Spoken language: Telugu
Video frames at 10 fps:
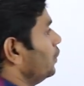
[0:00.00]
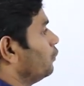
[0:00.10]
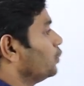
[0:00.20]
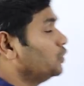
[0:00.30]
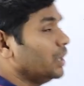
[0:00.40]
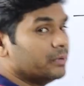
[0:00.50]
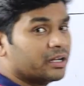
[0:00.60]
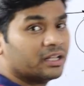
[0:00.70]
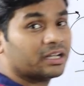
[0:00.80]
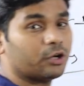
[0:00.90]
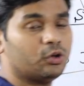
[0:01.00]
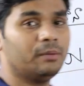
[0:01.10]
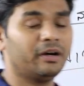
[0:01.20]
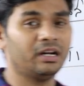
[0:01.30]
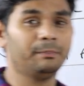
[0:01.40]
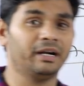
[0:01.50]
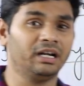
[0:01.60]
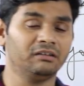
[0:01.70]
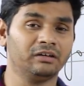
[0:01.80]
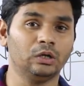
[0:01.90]
వృద్ధుల బారిన కరోనా బారిన
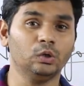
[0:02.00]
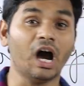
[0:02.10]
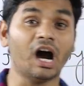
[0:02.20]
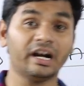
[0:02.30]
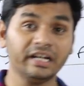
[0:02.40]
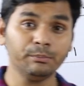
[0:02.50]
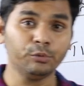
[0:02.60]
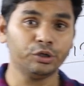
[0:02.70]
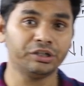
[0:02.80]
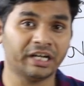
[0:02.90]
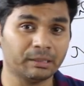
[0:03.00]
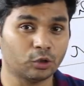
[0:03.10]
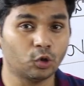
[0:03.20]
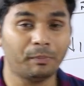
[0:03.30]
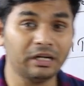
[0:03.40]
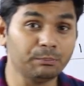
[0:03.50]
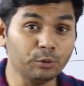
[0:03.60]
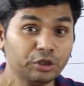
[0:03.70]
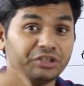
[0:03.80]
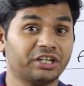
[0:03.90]
పడ్డ వాళ్ళు హార్డ్ ఇమ్యూనిటీ అంటే మన లోపల
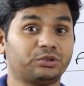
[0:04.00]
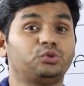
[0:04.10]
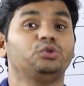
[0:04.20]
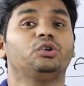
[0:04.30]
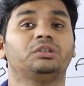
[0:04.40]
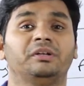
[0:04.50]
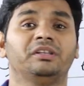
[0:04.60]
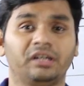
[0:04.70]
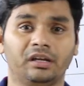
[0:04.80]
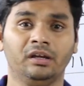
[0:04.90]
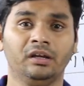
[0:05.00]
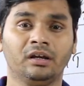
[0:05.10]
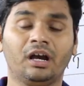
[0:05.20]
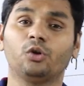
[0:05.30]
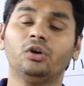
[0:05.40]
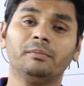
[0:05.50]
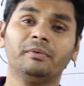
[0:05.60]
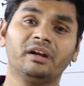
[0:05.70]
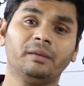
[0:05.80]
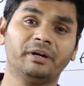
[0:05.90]
ఇమ్యూనిటీ శక్తి ఉంటుంది కొంతమందికి కరోనా
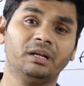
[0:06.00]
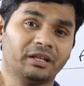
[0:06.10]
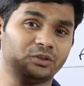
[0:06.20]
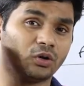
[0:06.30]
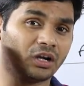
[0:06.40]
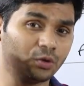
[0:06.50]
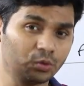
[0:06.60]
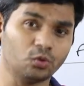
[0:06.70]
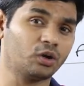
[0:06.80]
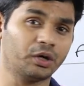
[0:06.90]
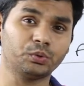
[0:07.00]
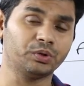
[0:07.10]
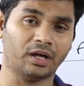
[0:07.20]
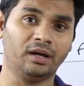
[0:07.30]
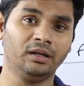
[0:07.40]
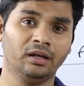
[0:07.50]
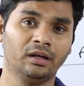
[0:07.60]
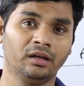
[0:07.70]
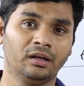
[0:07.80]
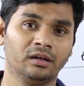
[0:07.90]
బారిన పడ్డ ప్రతి ఒక్కరు ఒక్కరు కూడా
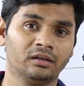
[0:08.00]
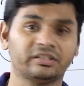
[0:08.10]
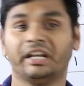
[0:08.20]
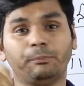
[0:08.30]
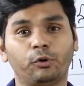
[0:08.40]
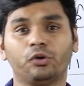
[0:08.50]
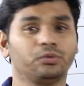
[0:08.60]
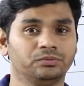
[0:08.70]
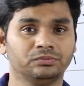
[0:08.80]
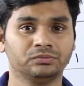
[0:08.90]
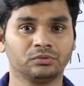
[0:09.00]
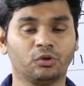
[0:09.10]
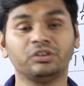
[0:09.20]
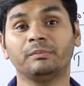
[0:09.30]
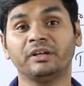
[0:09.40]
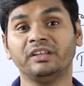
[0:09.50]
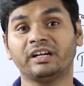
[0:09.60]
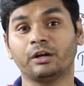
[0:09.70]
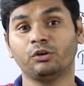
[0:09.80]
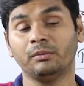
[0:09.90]
చనిపోడు కొంతమంది
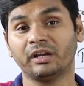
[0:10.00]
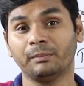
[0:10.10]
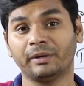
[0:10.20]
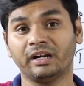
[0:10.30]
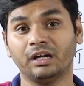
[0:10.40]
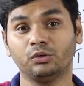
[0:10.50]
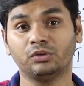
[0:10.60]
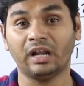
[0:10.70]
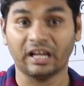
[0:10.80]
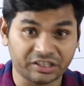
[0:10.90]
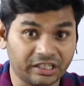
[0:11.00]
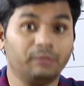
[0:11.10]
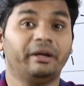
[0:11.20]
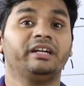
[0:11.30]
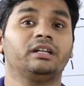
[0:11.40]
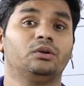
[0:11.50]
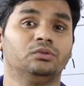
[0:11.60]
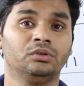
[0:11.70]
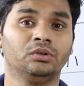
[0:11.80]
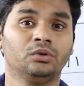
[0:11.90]
కరోనా బారిన పడ్డా కూడా లక్షణాలు బయటికి రావు
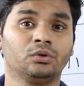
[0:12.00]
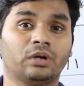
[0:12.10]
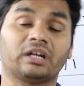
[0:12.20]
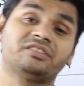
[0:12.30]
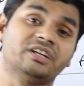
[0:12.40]
అట్లా